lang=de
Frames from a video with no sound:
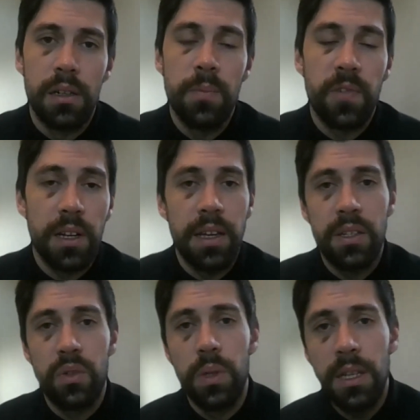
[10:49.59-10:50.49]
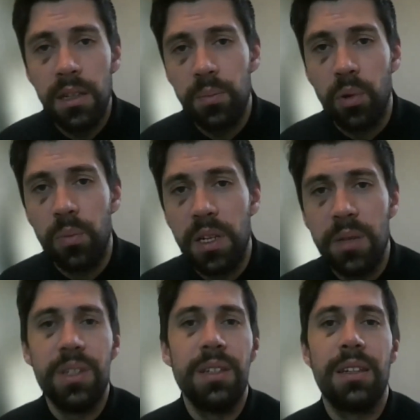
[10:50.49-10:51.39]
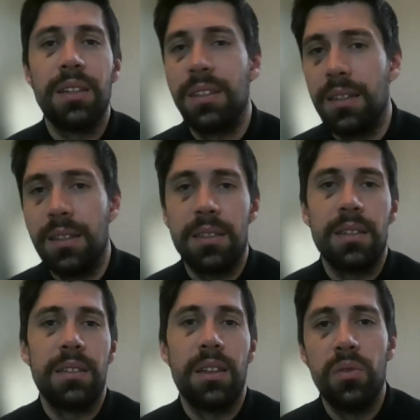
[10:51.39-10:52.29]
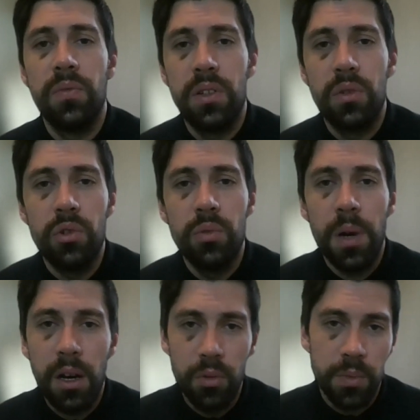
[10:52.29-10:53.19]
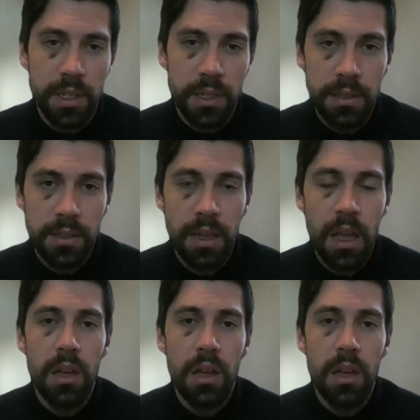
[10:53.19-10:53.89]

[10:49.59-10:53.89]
Im Vergleich zu ihren Problemen sind das, ist das ja sowieso überhaupt nichts.